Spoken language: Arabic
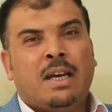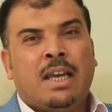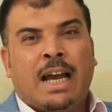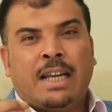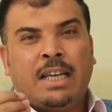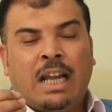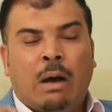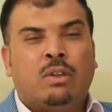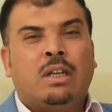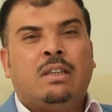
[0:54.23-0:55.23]
يعني
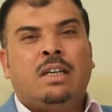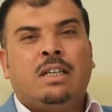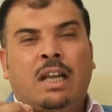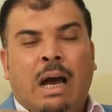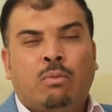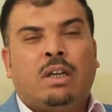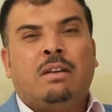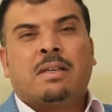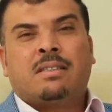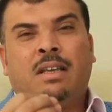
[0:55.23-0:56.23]
العودة للدين العودة
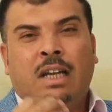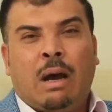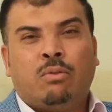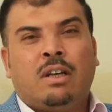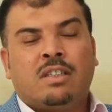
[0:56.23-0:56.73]
للمصنع العودة